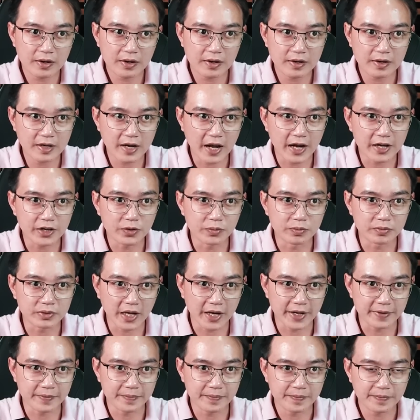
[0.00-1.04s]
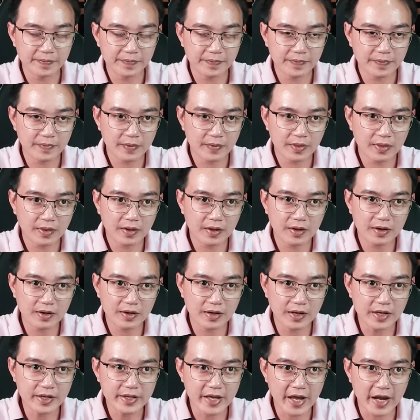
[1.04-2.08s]
Lạ lùng thay,
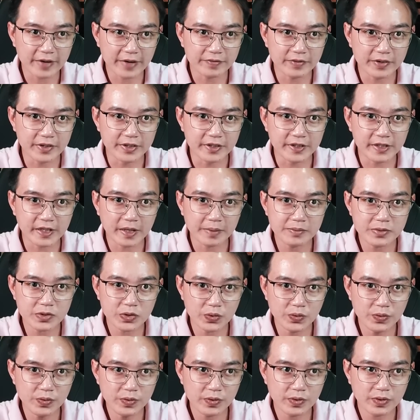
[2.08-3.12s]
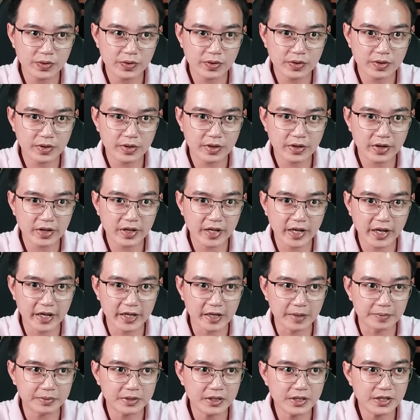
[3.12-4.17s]
nén nhang vừa được cắm xuống ngay
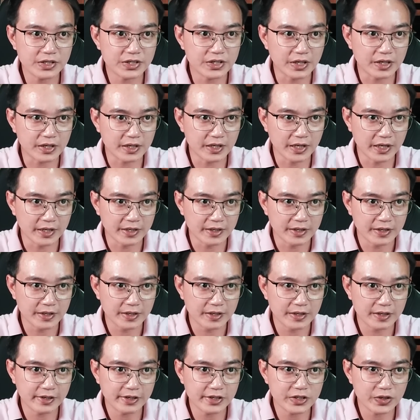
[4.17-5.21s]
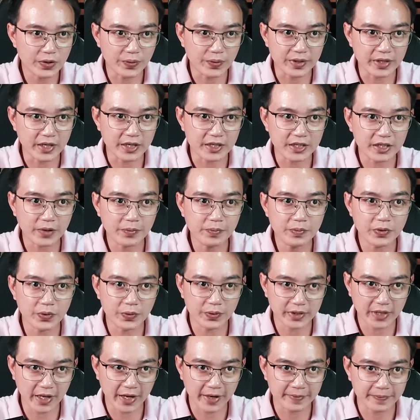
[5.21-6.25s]
lập tức rực lên rồi nhanh chóng lụi
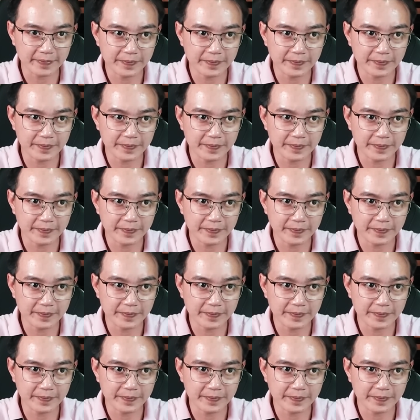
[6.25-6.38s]
tàn.